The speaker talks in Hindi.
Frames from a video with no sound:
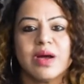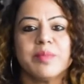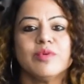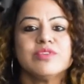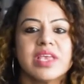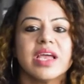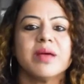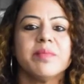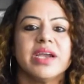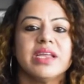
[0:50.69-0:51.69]
अब उसके
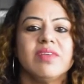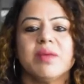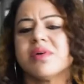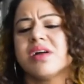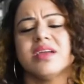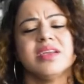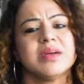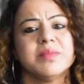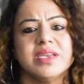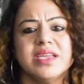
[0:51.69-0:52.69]
कंपेटिवली आपको खाने
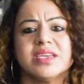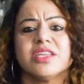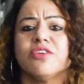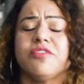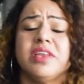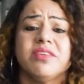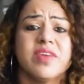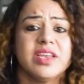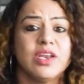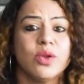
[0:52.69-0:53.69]
का मन नहीं करता यू फीलिंग
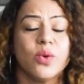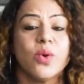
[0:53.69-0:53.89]
वेरी लो